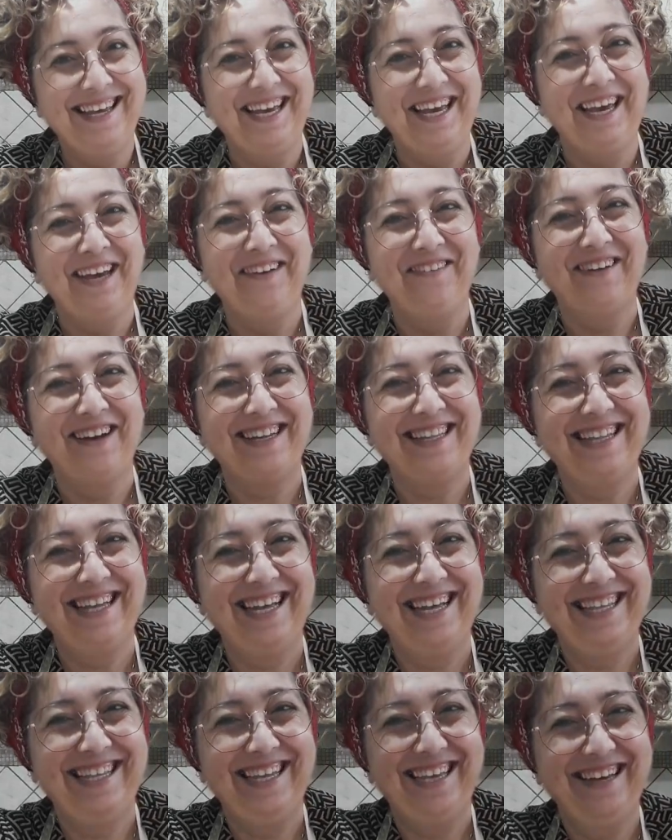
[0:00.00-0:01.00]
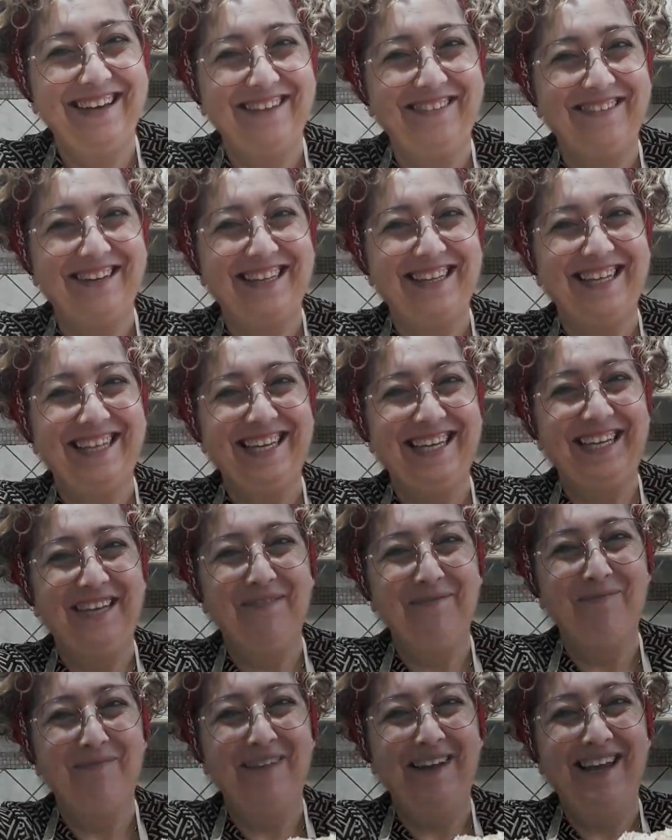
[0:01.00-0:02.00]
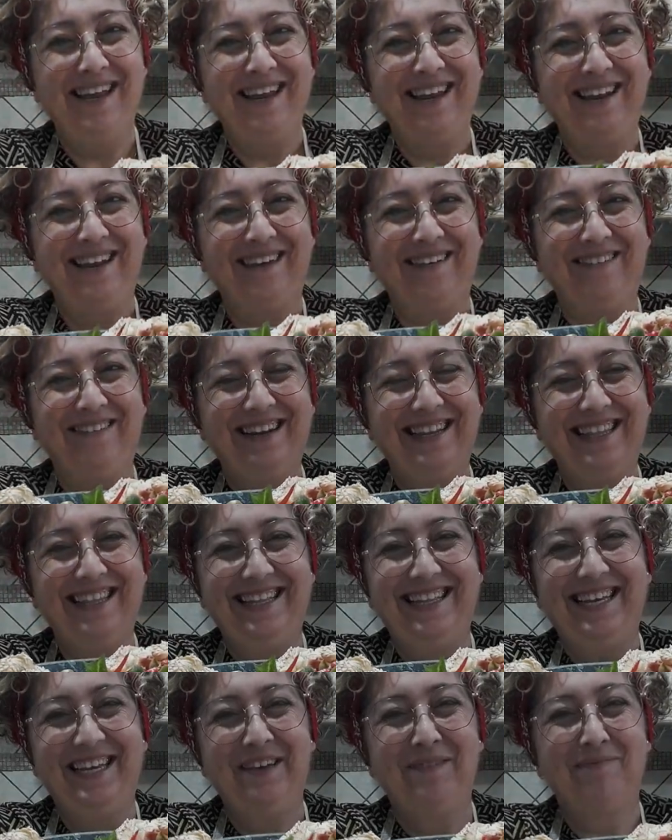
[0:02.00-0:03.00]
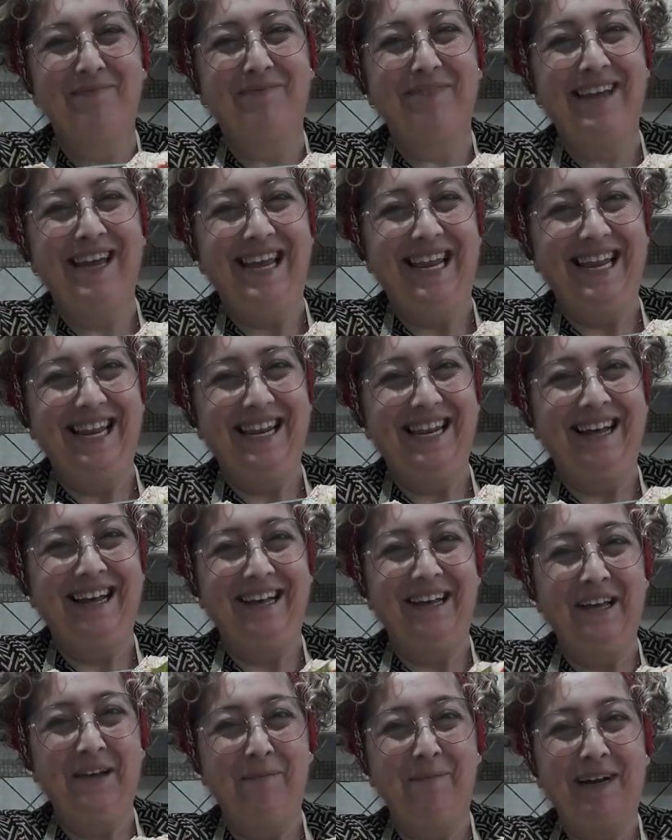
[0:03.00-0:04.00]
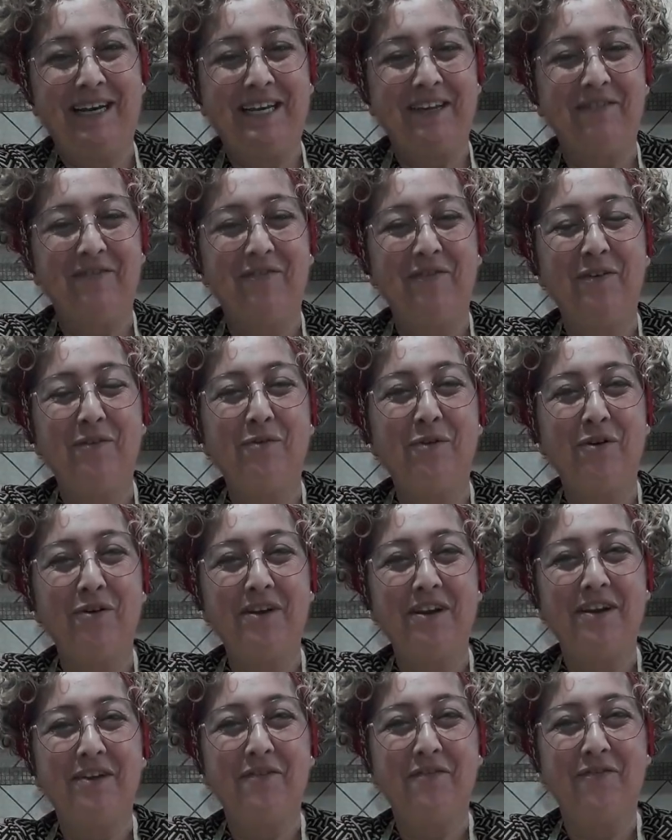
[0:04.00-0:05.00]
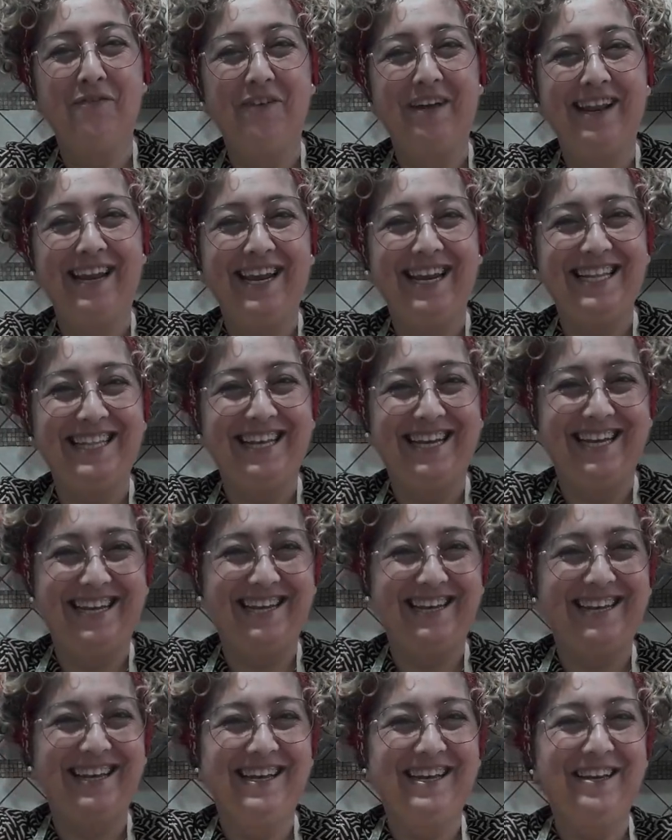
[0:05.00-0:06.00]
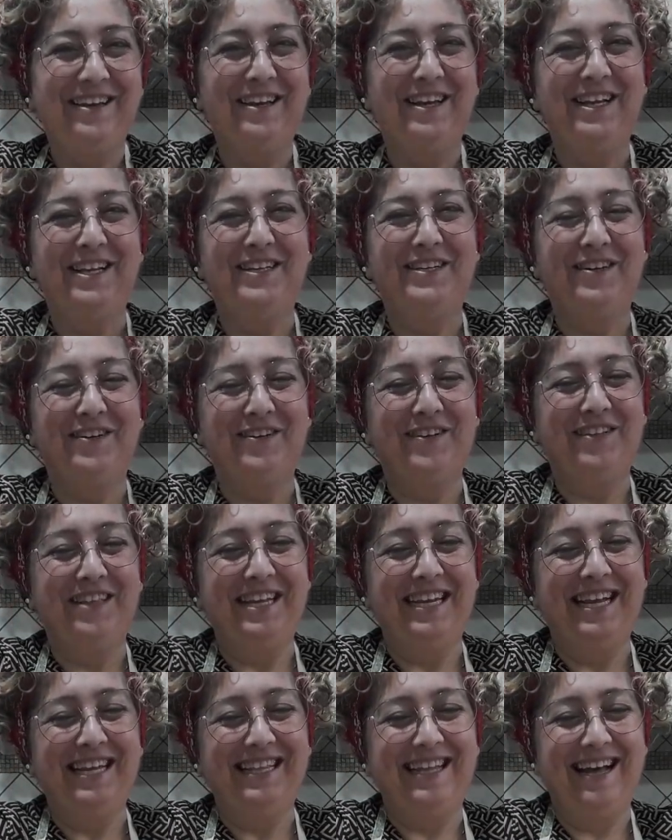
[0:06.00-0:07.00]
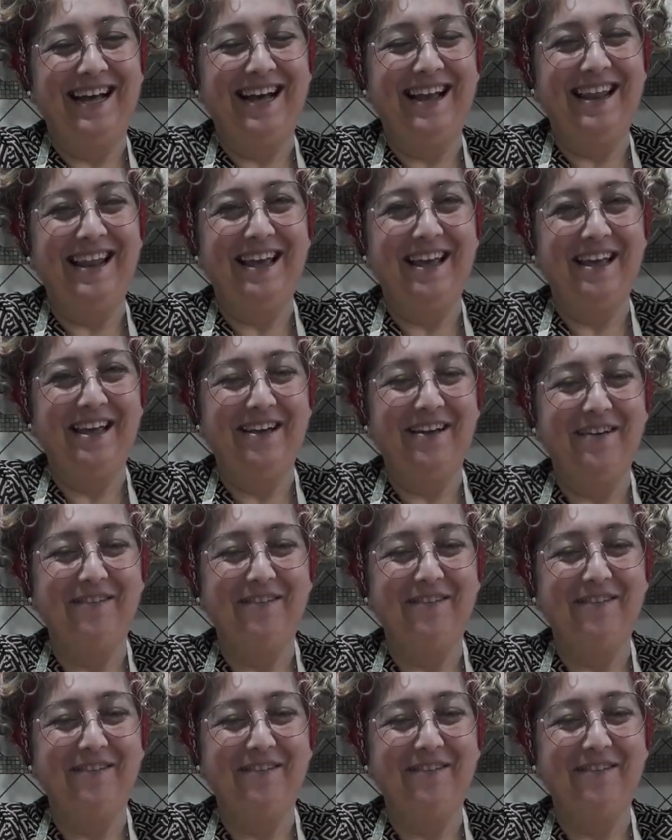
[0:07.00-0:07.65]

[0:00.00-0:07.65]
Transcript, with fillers: E guardate, guardate che bella, guardate che bella! Ma che figuroni non farete il giorno di Natale!